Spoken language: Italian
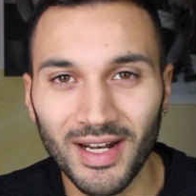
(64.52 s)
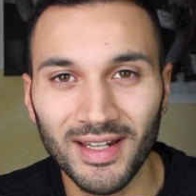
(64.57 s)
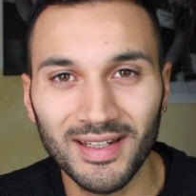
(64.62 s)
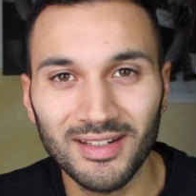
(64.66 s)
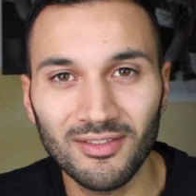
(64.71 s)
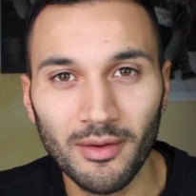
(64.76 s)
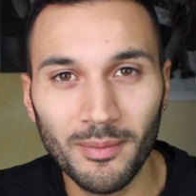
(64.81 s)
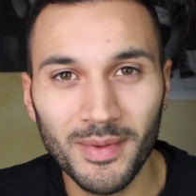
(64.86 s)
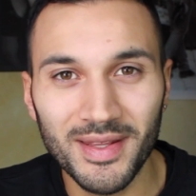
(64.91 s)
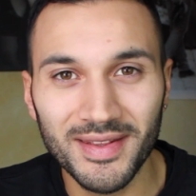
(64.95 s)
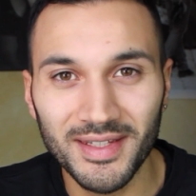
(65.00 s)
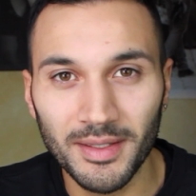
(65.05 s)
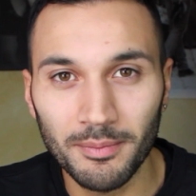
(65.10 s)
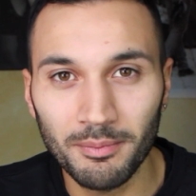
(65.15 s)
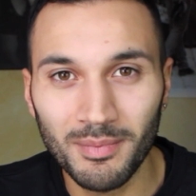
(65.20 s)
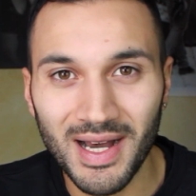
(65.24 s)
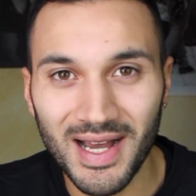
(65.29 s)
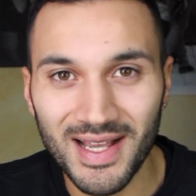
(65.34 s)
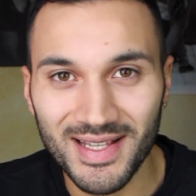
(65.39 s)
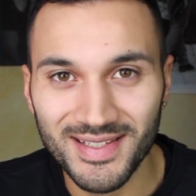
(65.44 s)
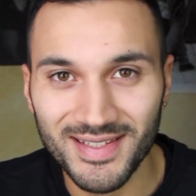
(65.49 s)
relativamente
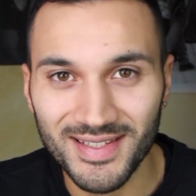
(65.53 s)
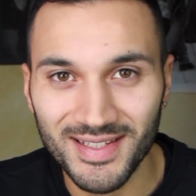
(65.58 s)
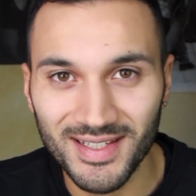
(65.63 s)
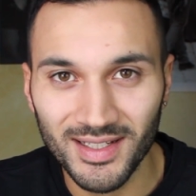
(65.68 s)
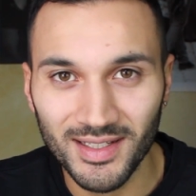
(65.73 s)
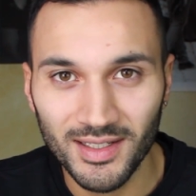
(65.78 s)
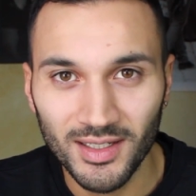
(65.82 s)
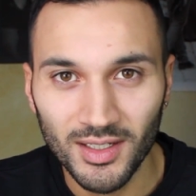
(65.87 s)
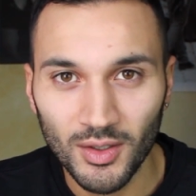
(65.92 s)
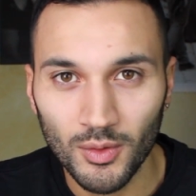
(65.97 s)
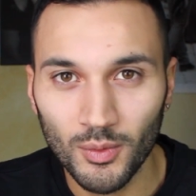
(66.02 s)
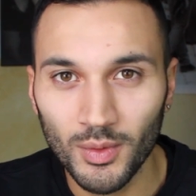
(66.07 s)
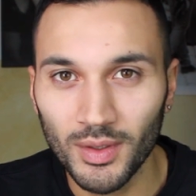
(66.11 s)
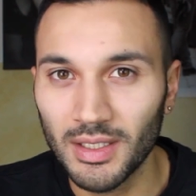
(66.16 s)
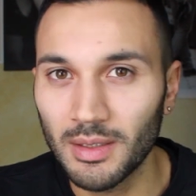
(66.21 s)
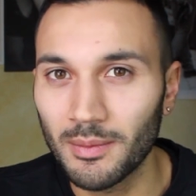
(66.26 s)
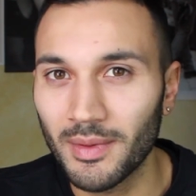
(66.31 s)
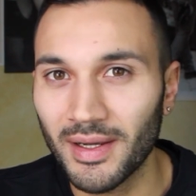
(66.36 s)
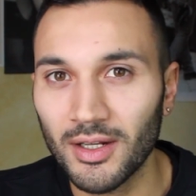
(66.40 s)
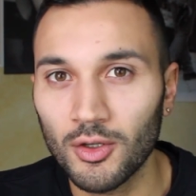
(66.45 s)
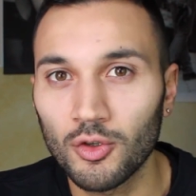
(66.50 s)
bassi, quindi
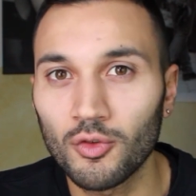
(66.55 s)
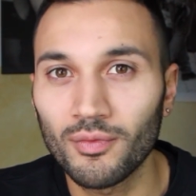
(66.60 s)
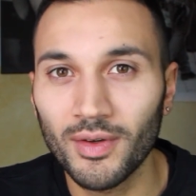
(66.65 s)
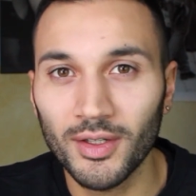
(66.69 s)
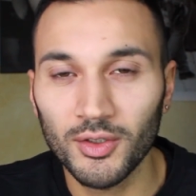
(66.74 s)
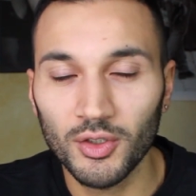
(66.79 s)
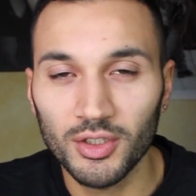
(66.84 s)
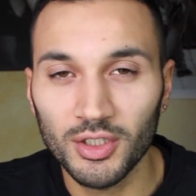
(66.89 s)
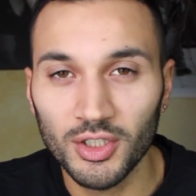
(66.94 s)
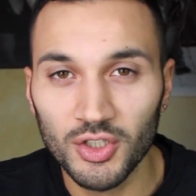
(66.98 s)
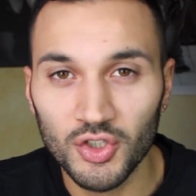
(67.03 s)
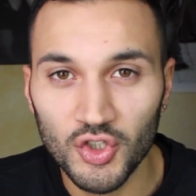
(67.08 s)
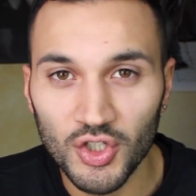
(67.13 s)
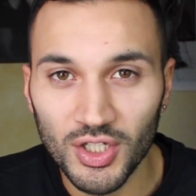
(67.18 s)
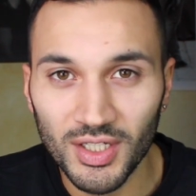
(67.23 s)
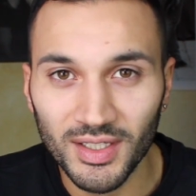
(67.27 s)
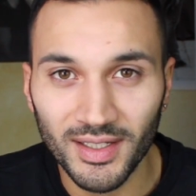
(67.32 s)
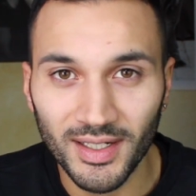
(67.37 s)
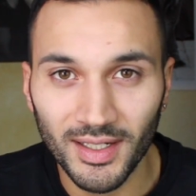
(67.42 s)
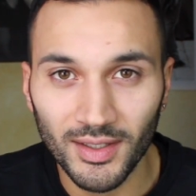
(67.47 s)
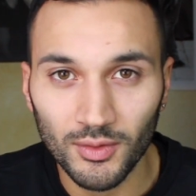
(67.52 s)
magari non vanno ad
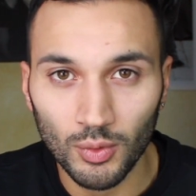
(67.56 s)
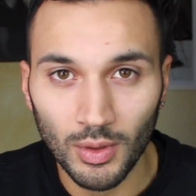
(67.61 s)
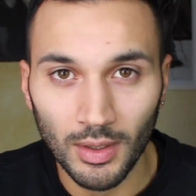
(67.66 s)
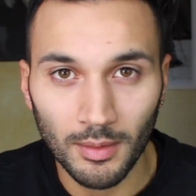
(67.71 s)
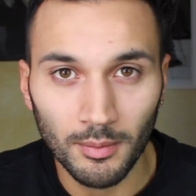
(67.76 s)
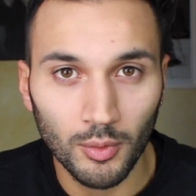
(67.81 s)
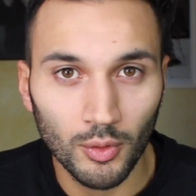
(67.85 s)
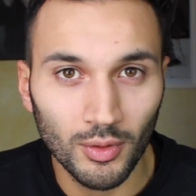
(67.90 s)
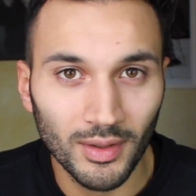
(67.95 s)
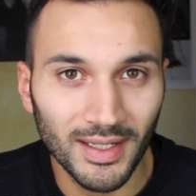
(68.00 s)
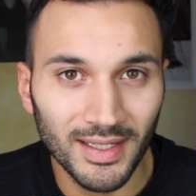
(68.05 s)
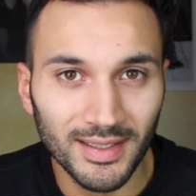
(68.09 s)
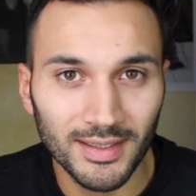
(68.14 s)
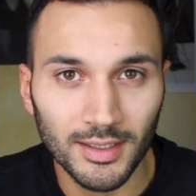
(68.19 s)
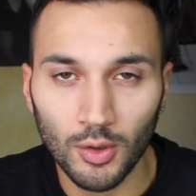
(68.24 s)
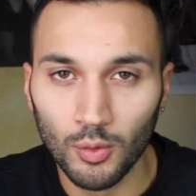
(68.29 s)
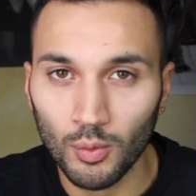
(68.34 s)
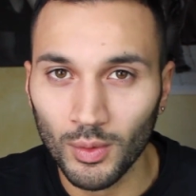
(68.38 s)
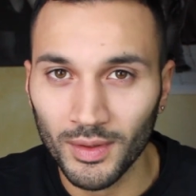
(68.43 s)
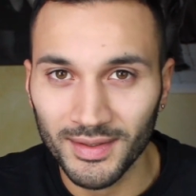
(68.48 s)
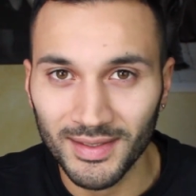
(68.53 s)
incidere sulla bolletta
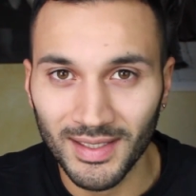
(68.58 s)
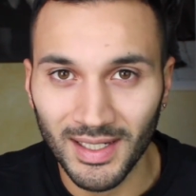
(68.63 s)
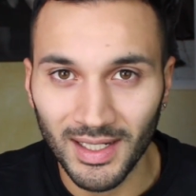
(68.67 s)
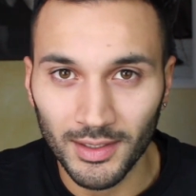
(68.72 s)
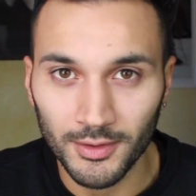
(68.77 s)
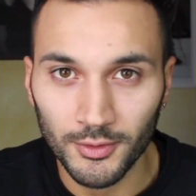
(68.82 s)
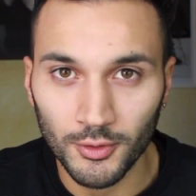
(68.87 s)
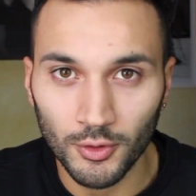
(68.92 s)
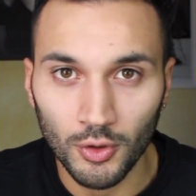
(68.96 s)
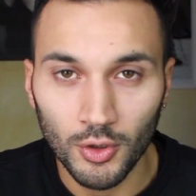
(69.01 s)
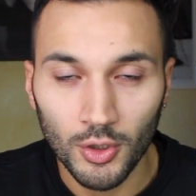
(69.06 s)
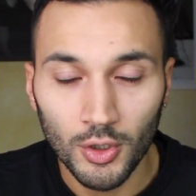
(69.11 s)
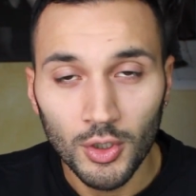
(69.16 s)
o quant'altro.